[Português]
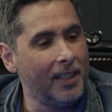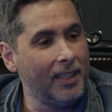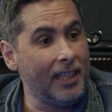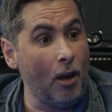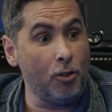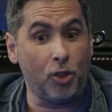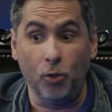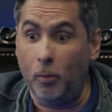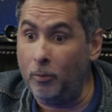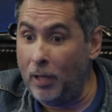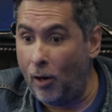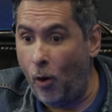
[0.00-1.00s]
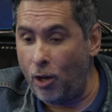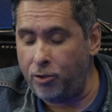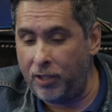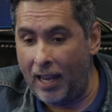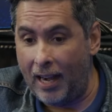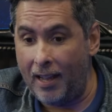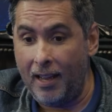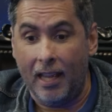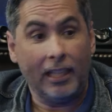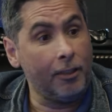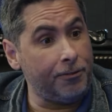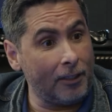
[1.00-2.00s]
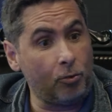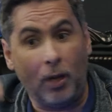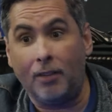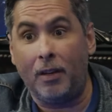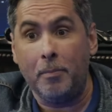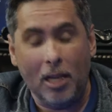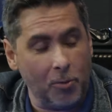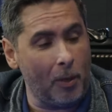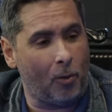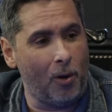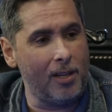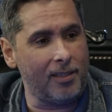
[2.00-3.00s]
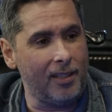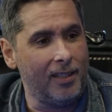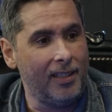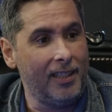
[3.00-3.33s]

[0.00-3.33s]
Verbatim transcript: E aí eu tinha um negócio que era que faturava a mesma coisa,